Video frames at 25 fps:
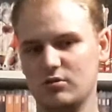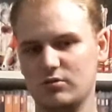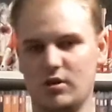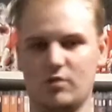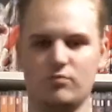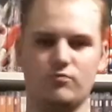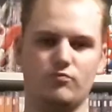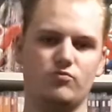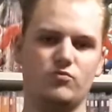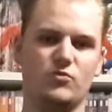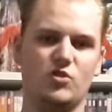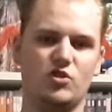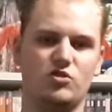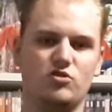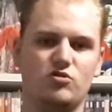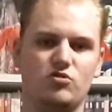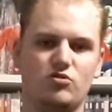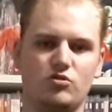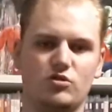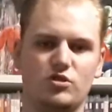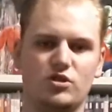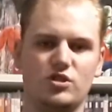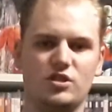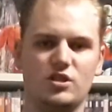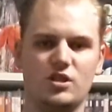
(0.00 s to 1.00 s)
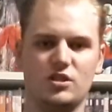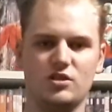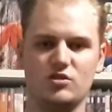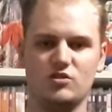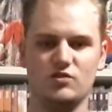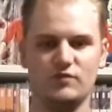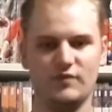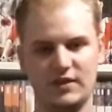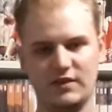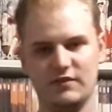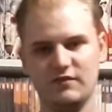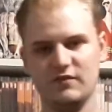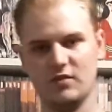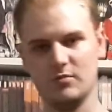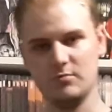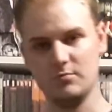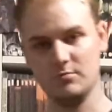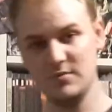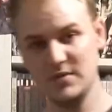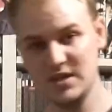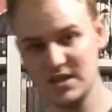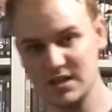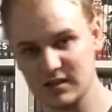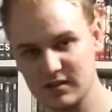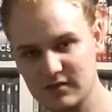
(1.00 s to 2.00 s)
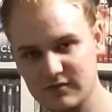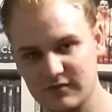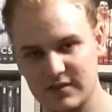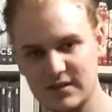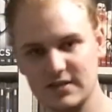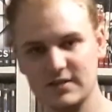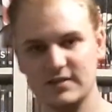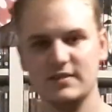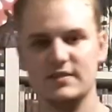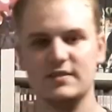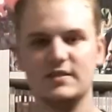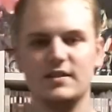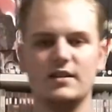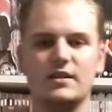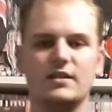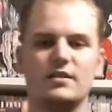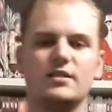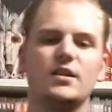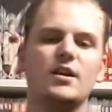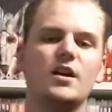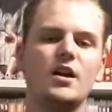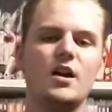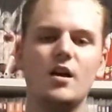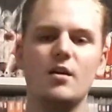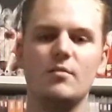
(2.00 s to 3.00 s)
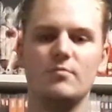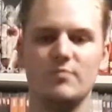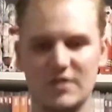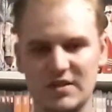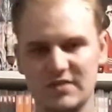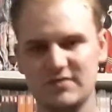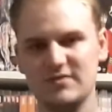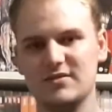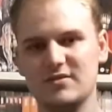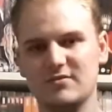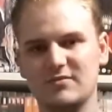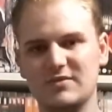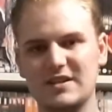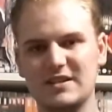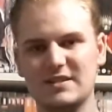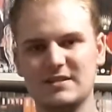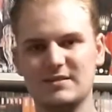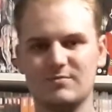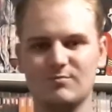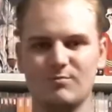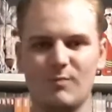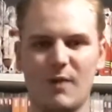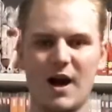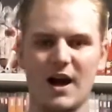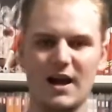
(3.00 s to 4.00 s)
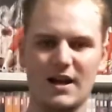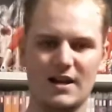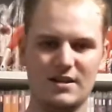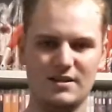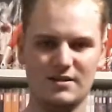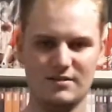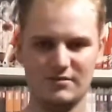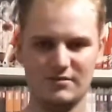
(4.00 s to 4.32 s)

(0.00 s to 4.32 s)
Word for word: ja, das soll es dann soweit von mir gewesen sein. Bis zum nächsten Mal.